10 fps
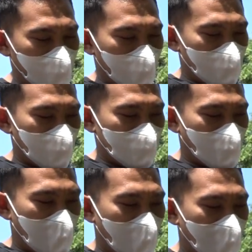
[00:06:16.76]
yang
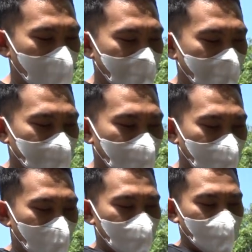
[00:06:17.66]
kita
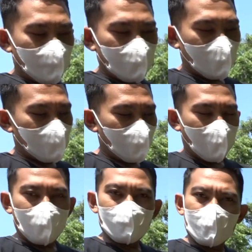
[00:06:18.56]
tekan tapi dari
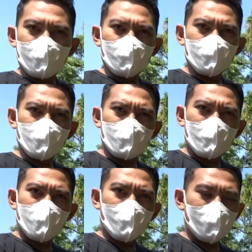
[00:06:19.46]
bawahnya ini
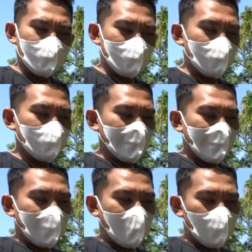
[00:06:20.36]
ujungnya bawah ini
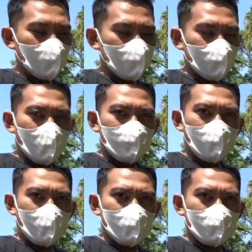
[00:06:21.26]
kalau ujungnya
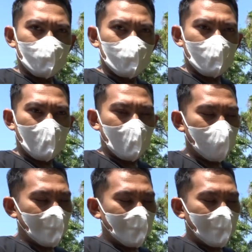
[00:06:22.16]
bawah ini sudah